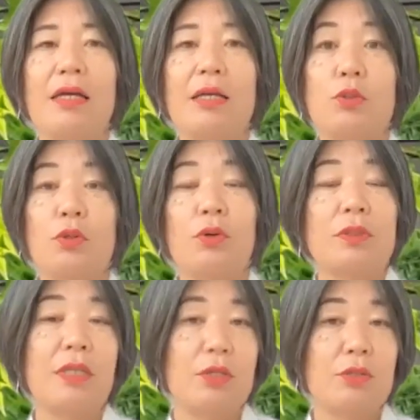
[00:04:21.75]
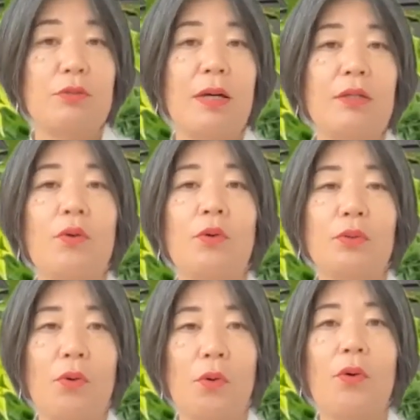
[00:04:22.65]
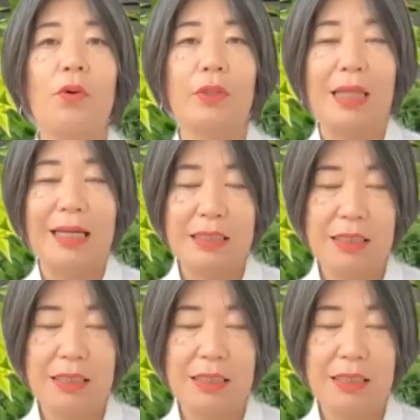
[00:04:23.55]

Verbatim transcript: その整数倍の音を出し